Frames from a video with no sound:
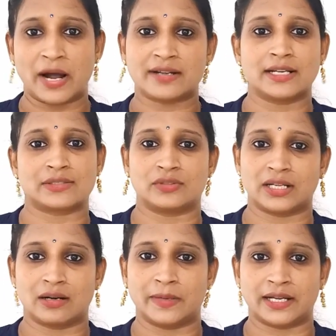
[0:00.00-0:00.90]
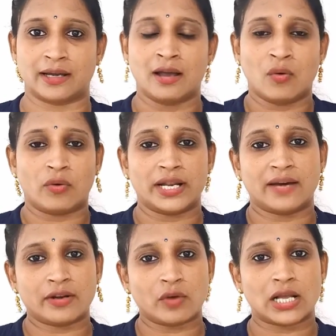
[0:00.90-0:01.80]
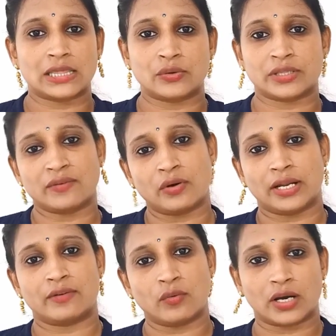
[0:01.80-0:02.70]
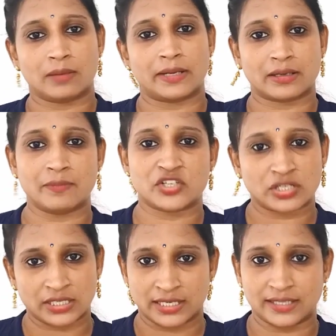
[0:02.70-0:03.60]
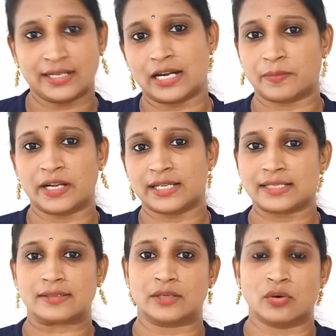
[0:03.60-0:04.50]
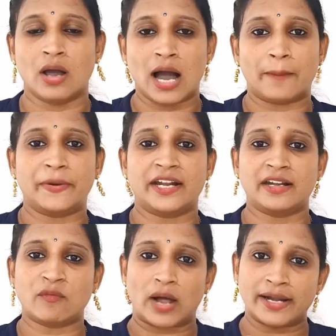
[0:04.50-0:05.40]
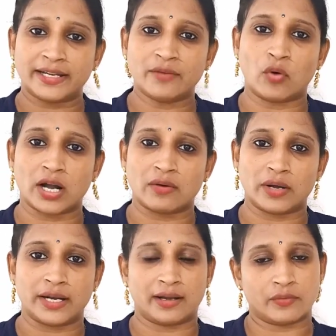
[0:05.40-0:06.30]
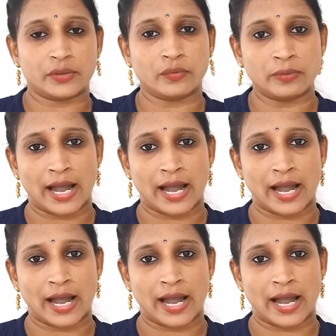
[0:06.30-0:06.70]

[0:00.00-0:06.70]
పార్ట్నర్స్ ఉంటారనమాట వన్ అవర్ ఒకరు తొక్కితే వన్ అవర్ ఒకరు మనకి మిషన్ అనేది నడపడానికి ఇస్తాను అప్పుడు ఏంటి అంటే ఒక్క వన్ అవర్